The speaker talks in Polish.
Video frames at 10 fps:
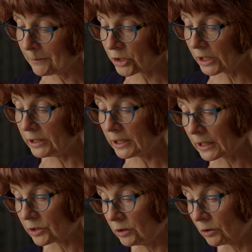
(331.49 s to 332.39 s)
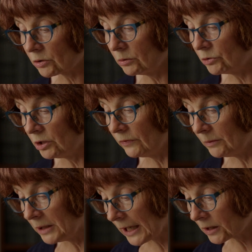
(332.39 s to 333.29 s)
przenikać los ludzi
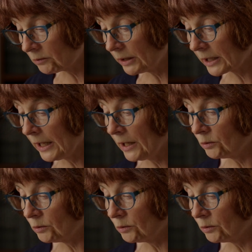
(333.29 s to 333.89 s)
wyblakłych,